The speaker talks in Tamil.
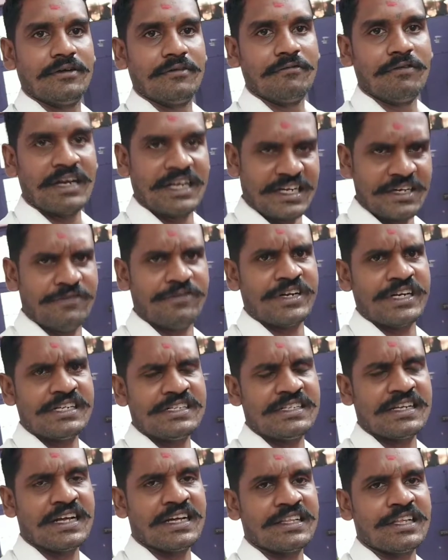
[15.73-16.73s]
வணக்கம்
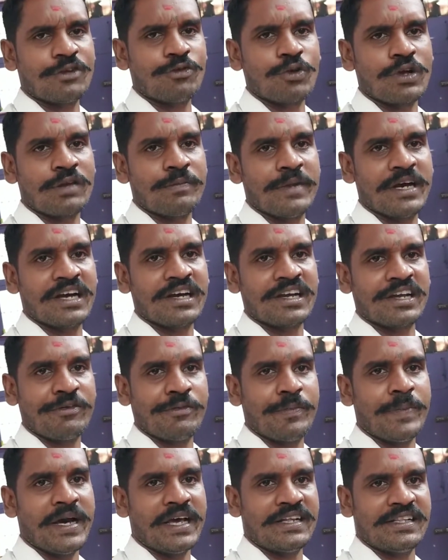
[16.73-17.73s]
ஃப்ரெண்ட்ஸ் நான் தான் உங்கள் மகக்கவி
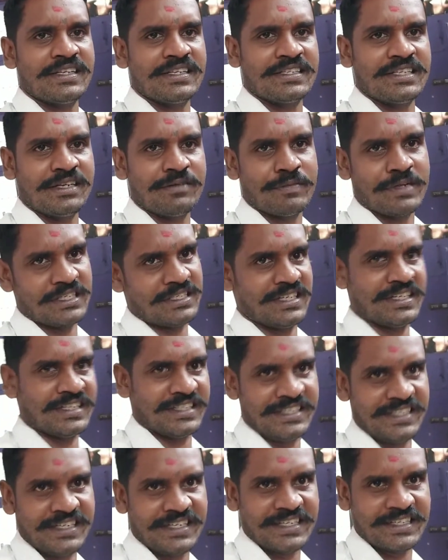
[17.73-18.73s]
பாரதாசன் மாஸ்டர்
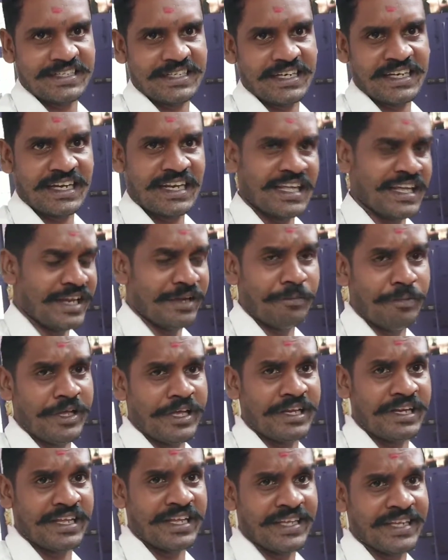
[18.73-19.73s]
ரஜினி ரஜா எல்லாரும் எப்படி
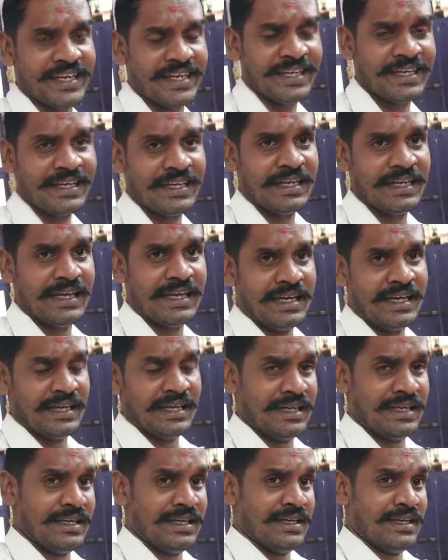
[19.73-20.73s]
இருக்கீங்க
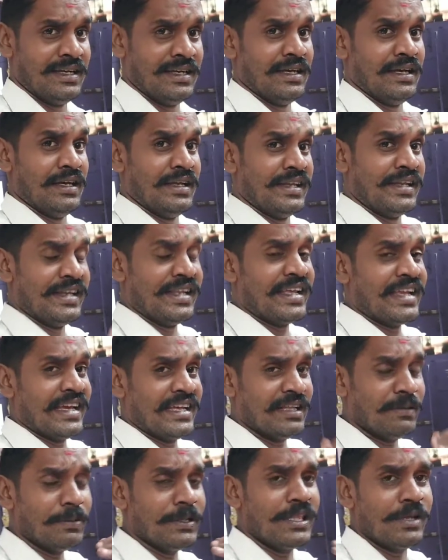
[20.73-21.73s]
இன்னைக்கு
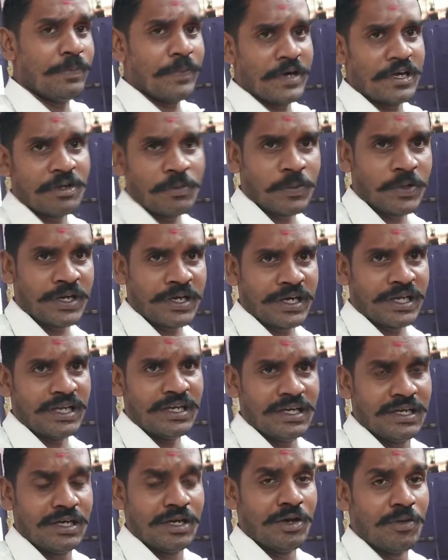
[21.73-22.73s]
எதை பற்றி பார்க்க போகிறேன்னா
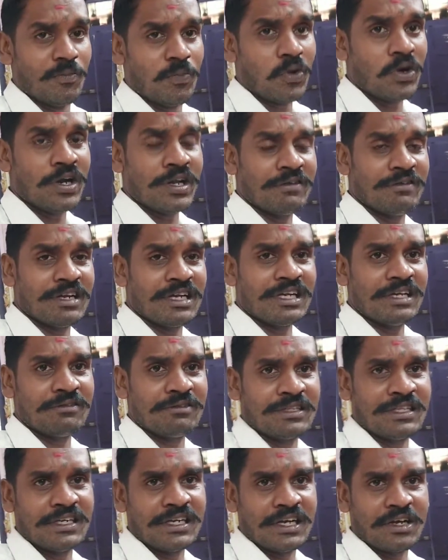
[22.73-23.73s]
போன வருடம்
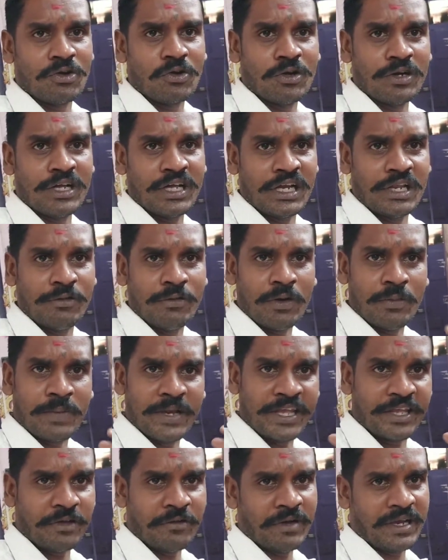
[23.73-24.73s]
வந்து நான் ஹோண்டா லிவோ
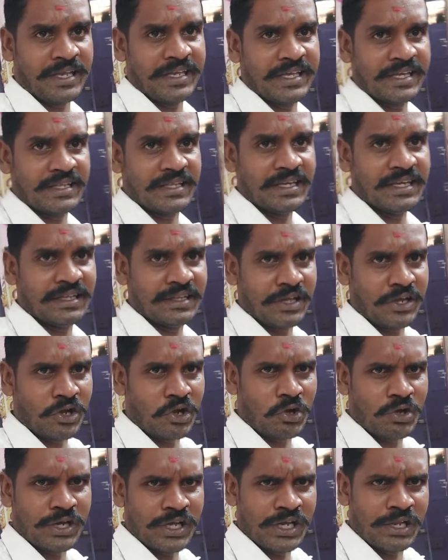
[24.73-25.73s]
பைக்கு வாங்கியிருந்தேன் அந்த
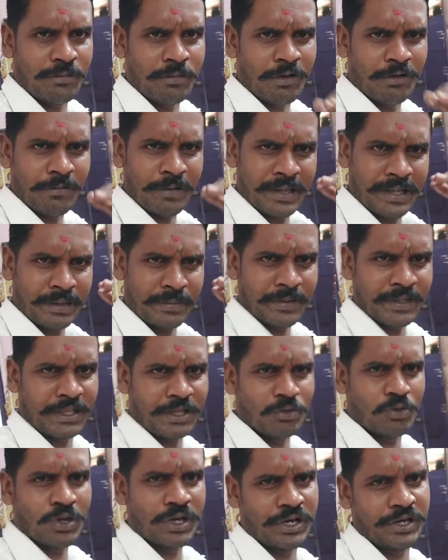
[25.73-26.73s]
ஹோண்டா லிவோ பைக்கை
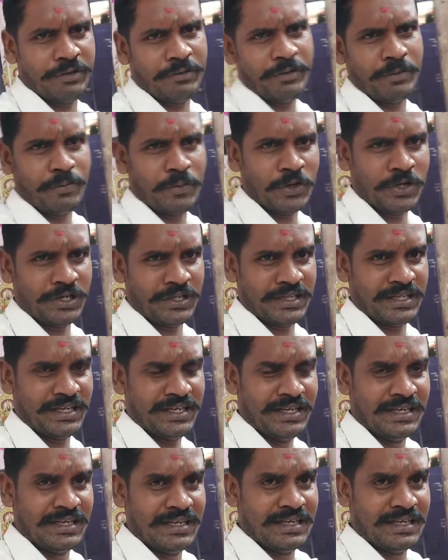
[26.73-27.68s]
பற்றி ஒரு ரிவ்யூ போட்டிருந்தேன்